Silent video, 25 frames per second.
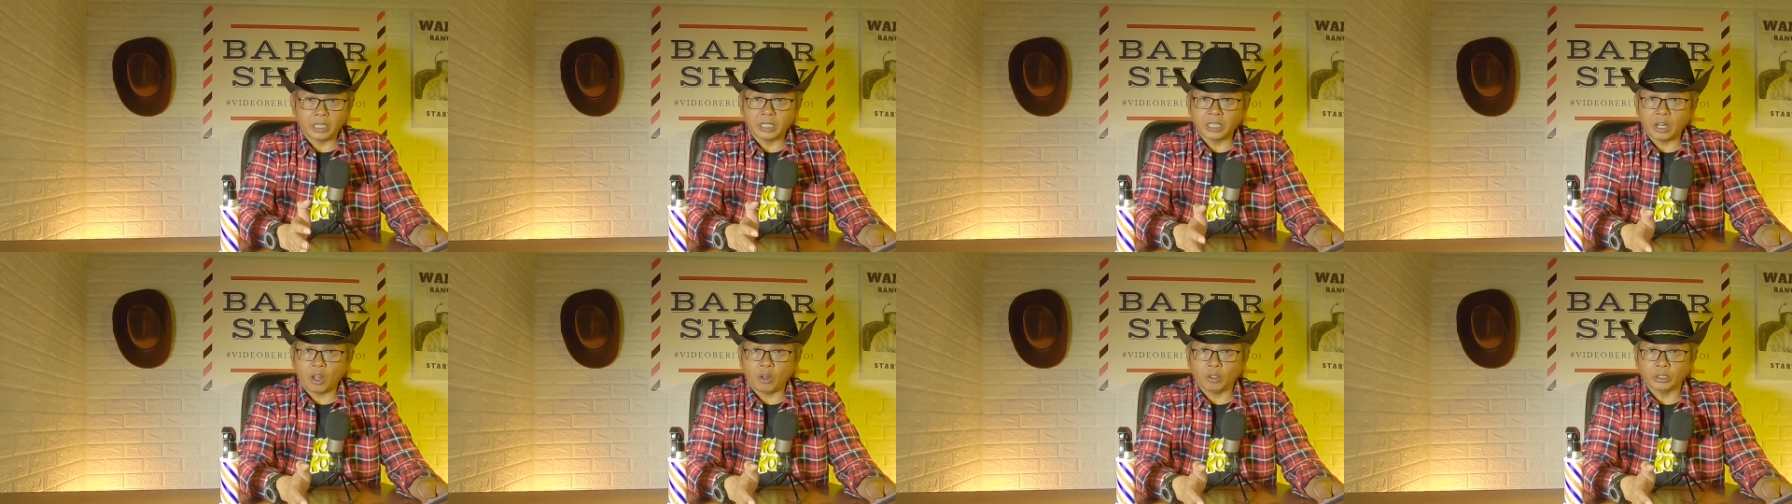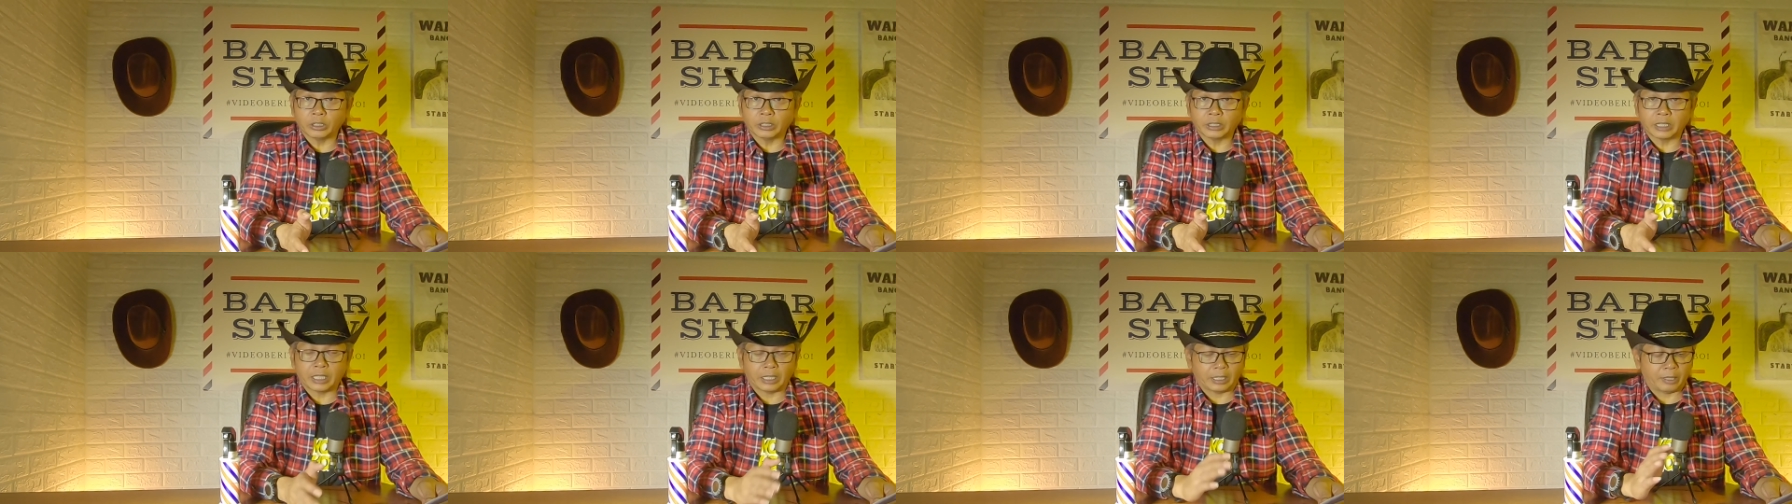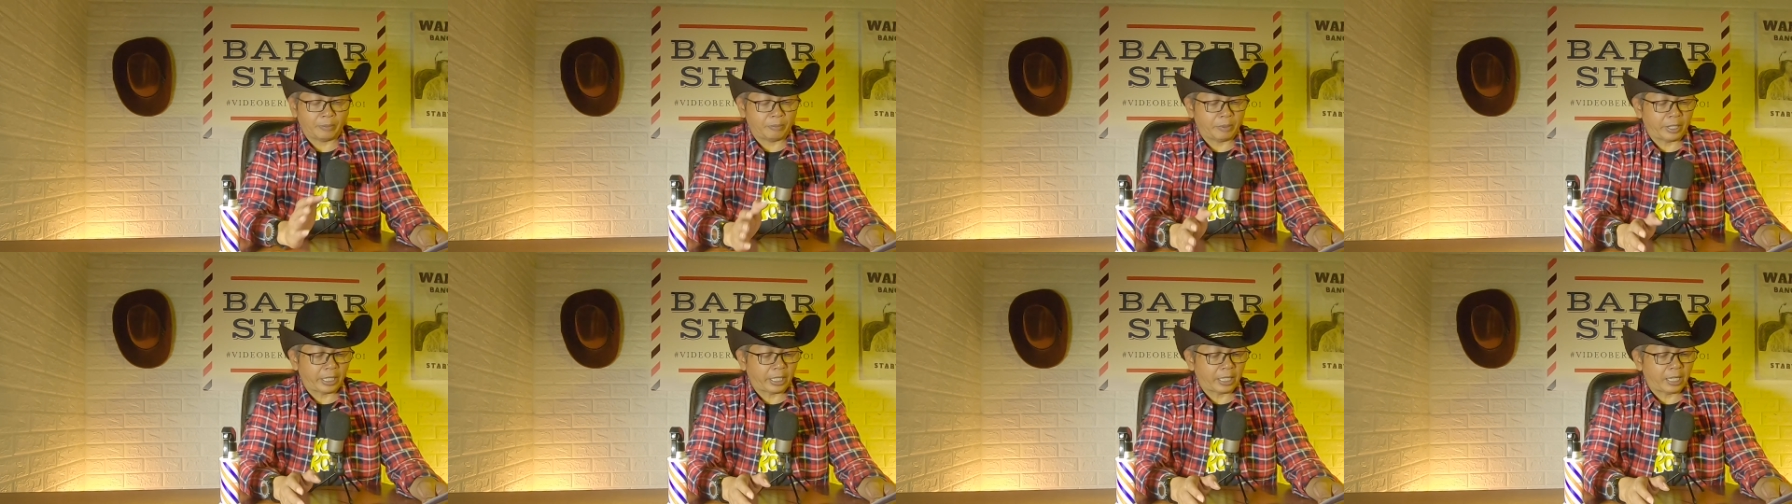
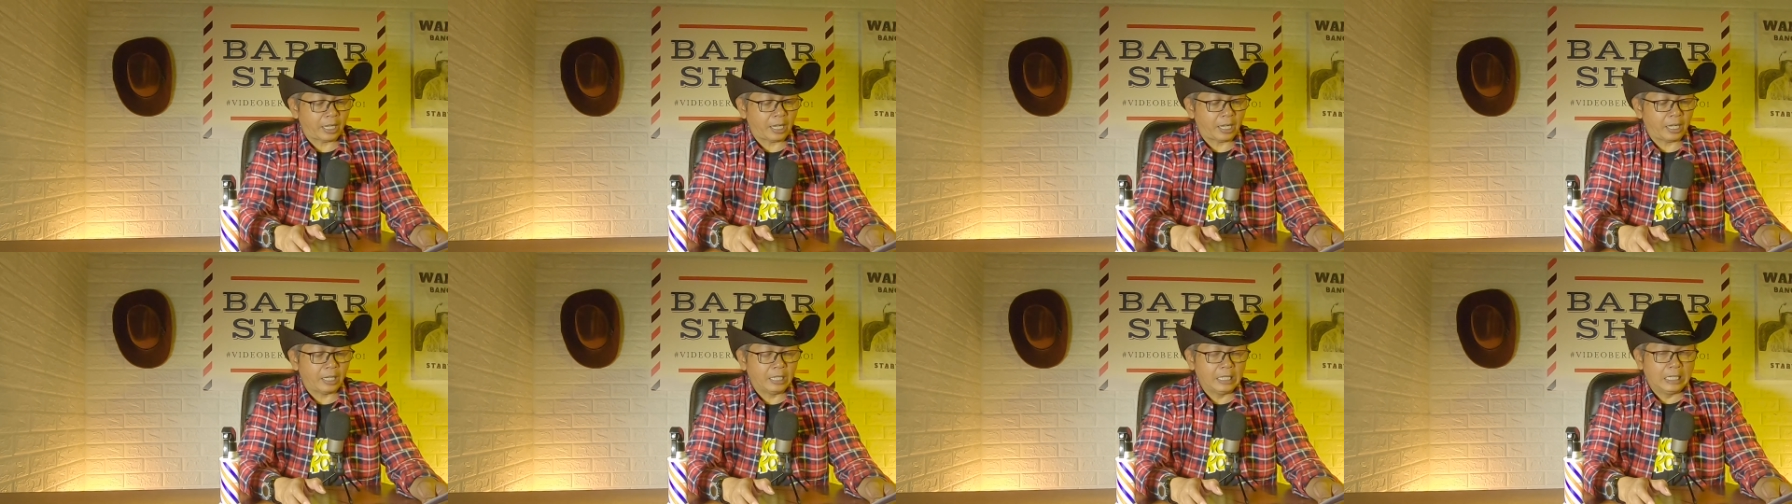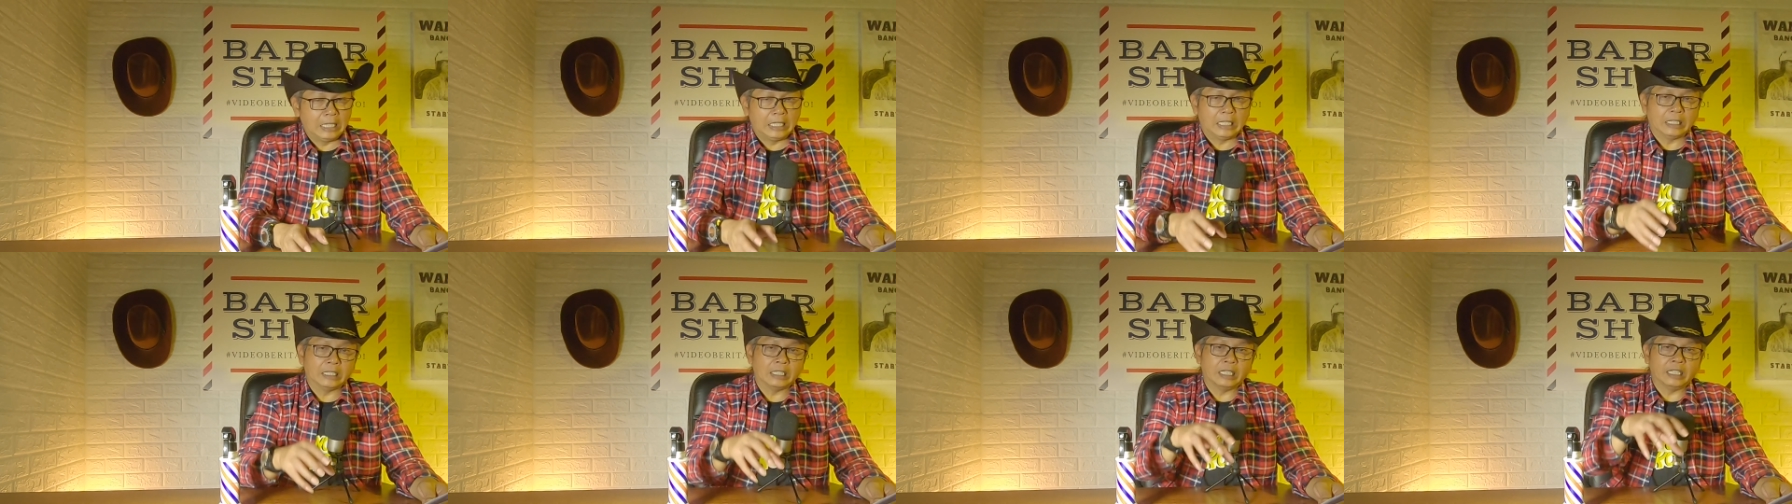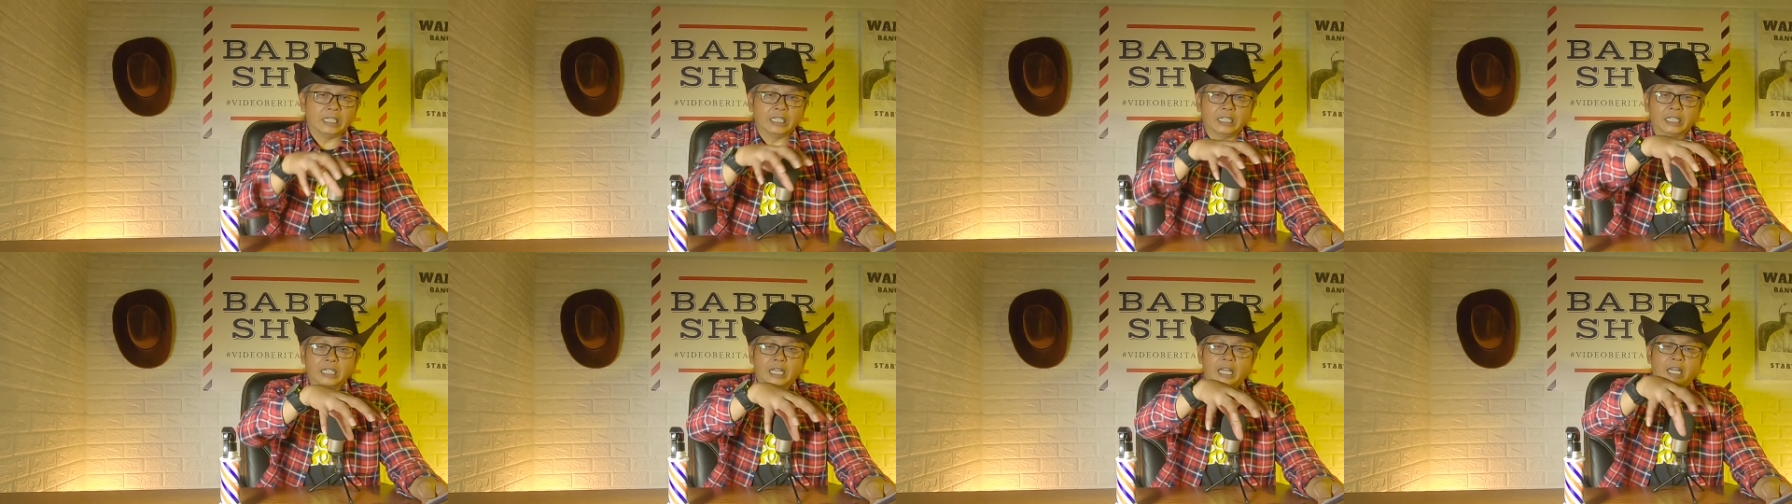Renault kata mereka.
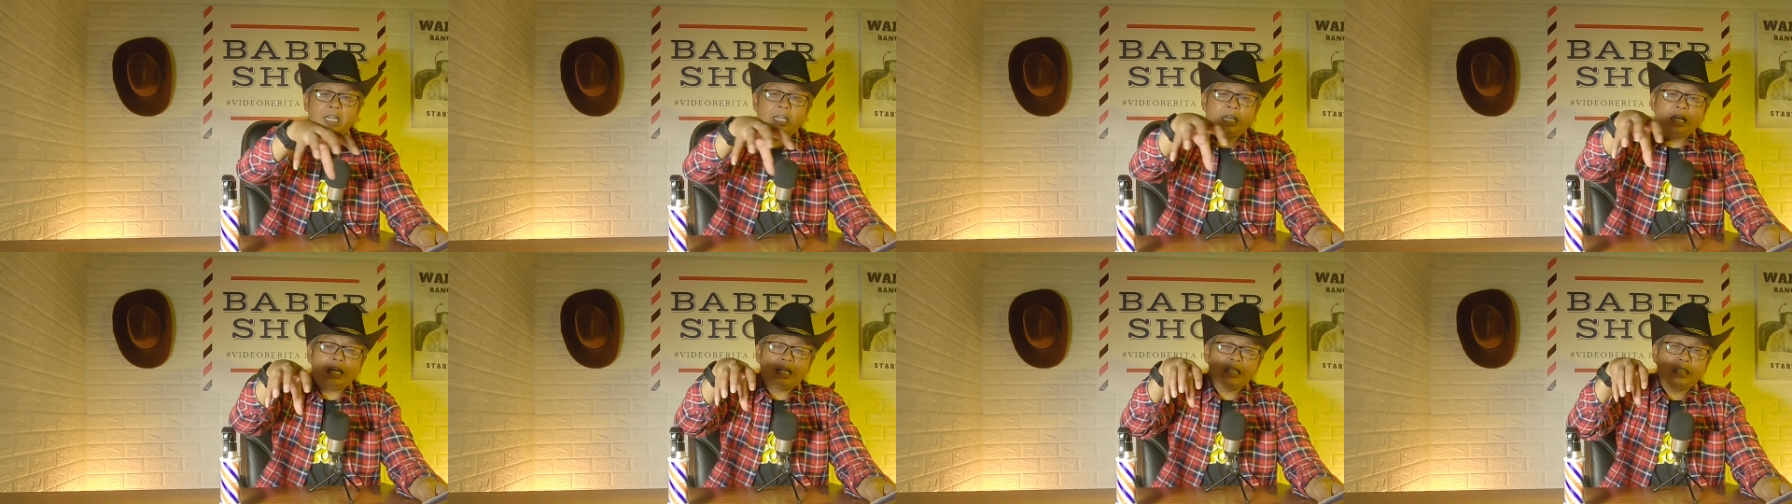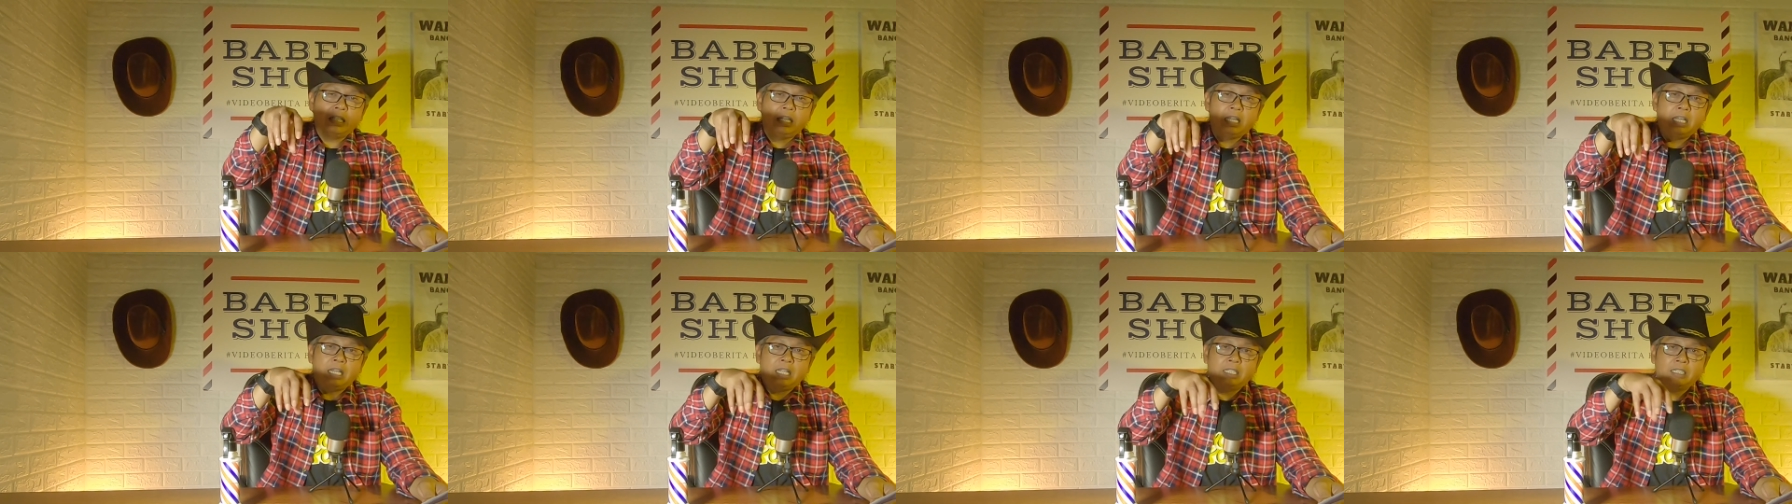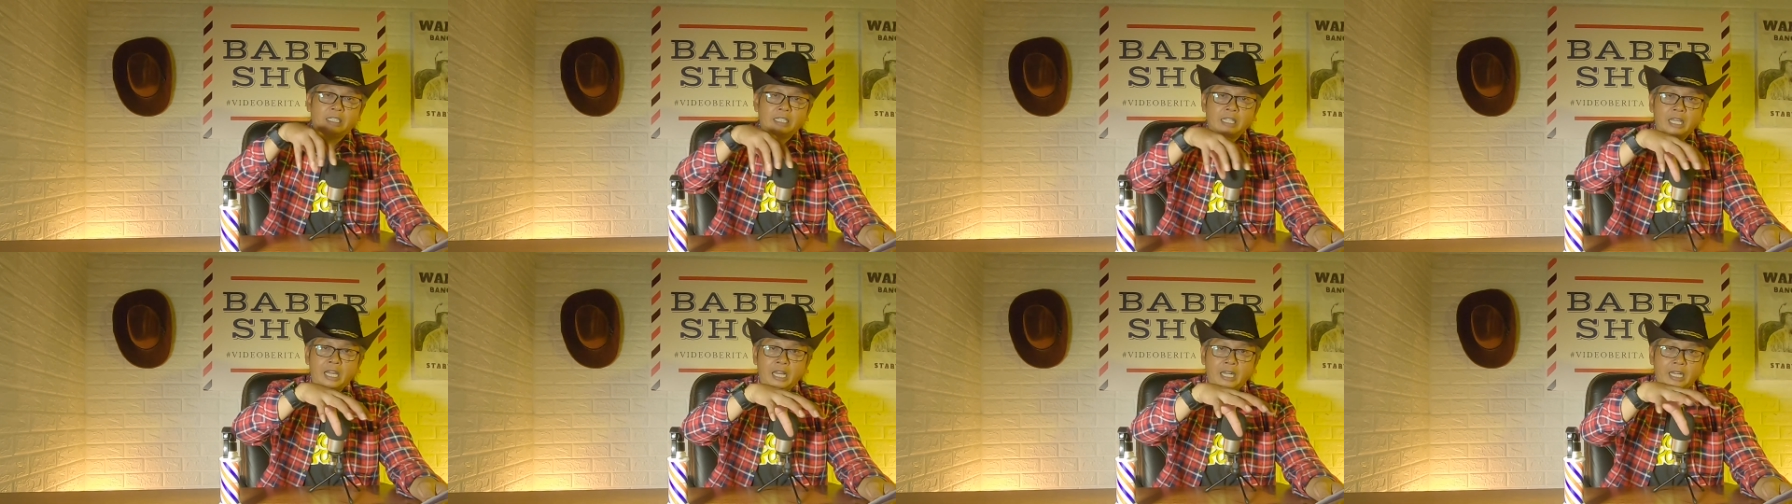Jadi ini
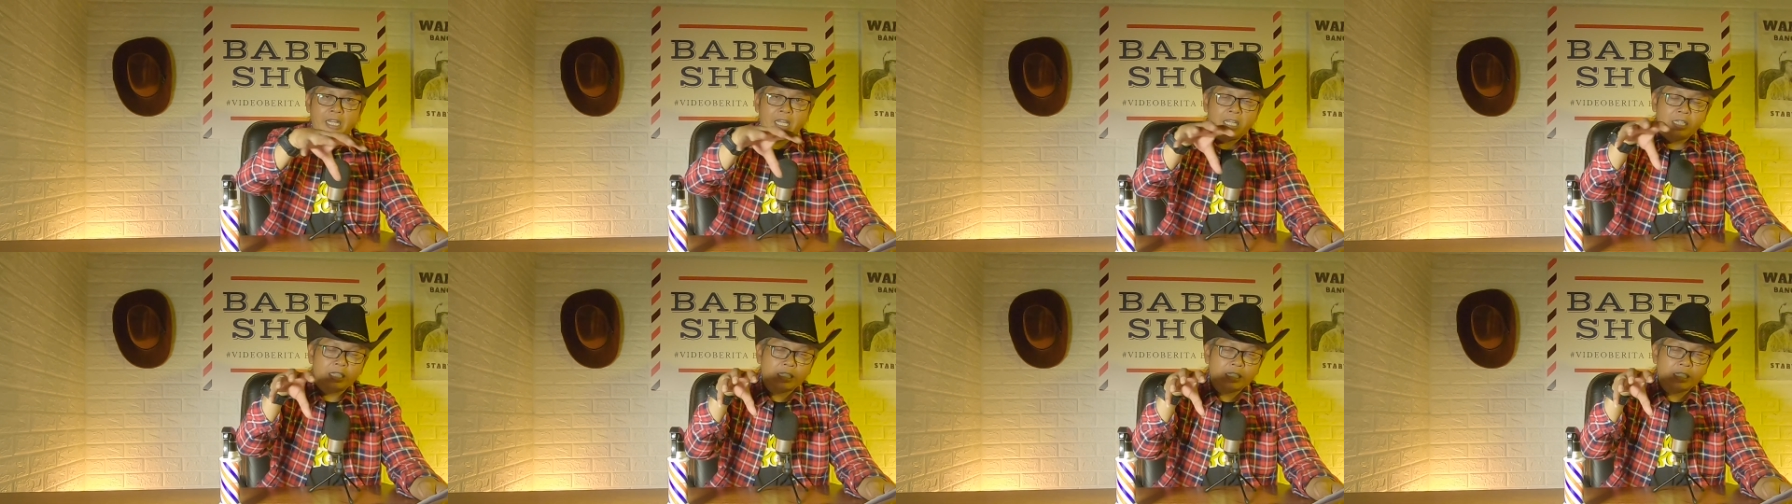ada tiga